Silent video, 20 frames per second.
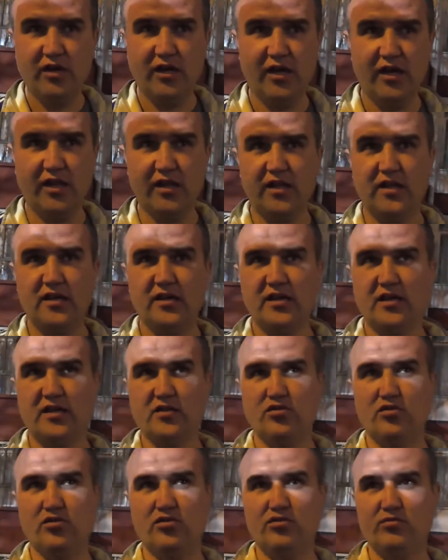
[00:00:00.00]
Allah
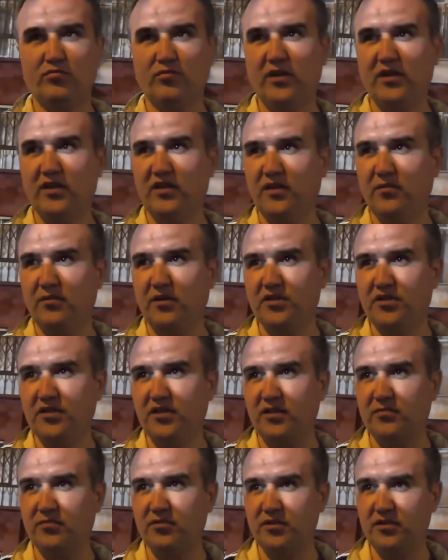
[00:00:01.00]
razı olsun belediye
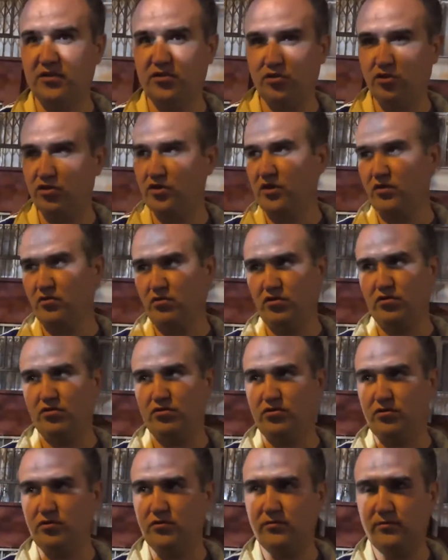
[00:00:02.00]
başkanımızı çok seviyoruz.